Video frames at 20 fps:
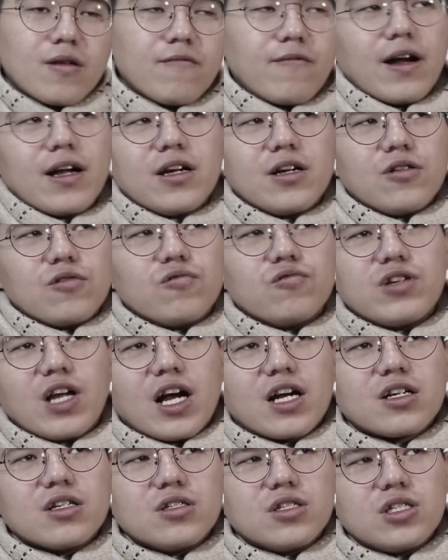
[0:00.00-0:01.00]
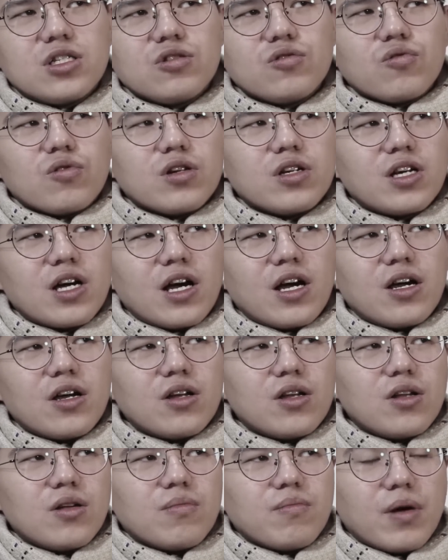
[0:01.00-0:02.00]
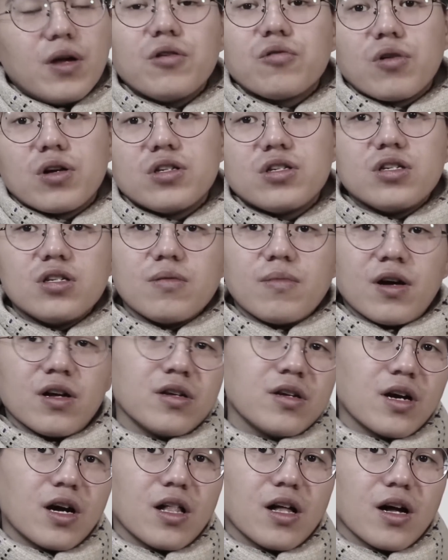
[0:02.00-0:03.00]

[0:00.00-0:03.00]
反正无暇跟赤裸应该。蛮有关系的吧，应该